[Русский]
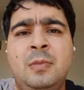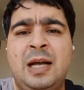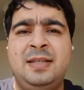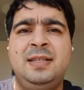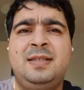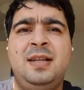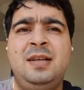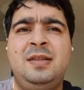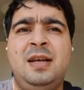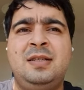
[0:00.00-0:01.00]
11
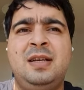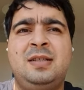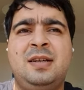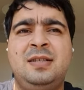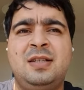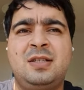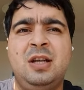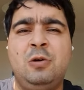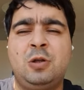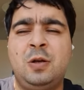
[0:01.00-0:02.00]
лет назад
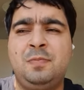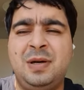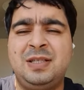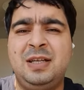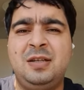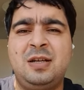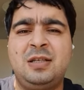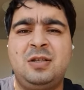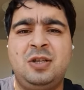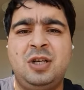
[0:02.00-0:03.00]
Кайзерслаутерн последний
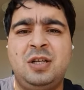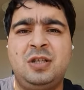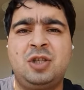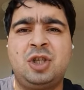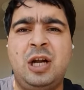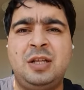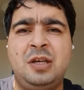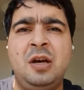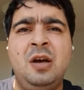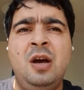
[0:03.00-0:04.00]
раз встречался с
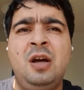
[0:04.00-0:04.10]
Шальки.